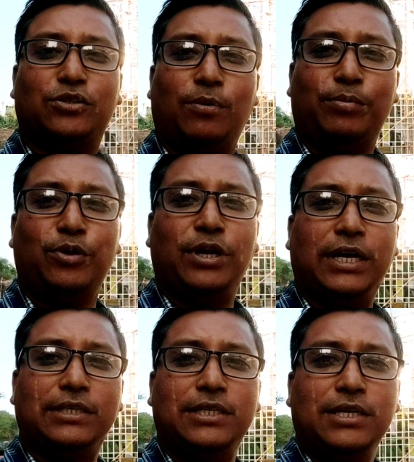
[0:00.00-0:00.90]
সম্পূর্ণ
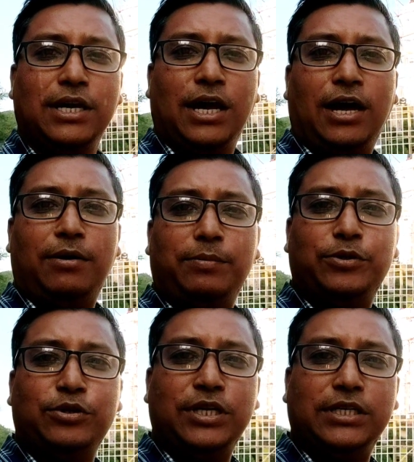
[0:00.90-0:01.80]
হয়ে গেছে আমার
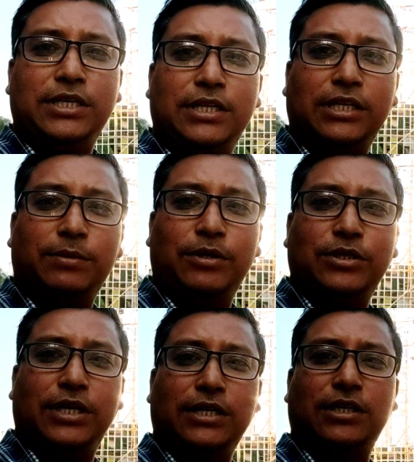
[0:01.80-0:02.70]
পিছন দিকে যেটা দেখতে
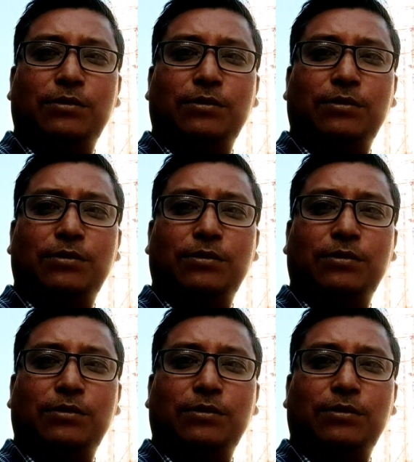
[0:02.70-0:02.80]
পাচ্ছি এটাই